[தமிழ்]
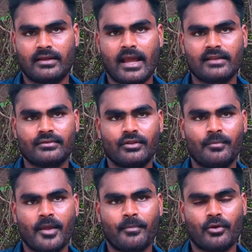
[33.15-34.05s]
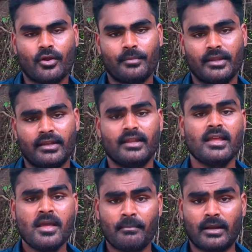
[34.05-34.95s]
டேக்ஸ் uh, வந்து பே பண்ணும் அப்படின்ட்டு
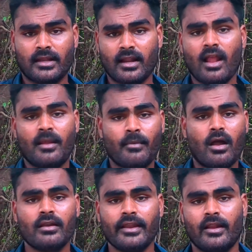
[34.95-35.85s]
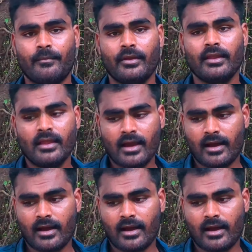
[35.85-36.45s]
பட் ஆனால் நம்ம ஆன்லைனில் போய்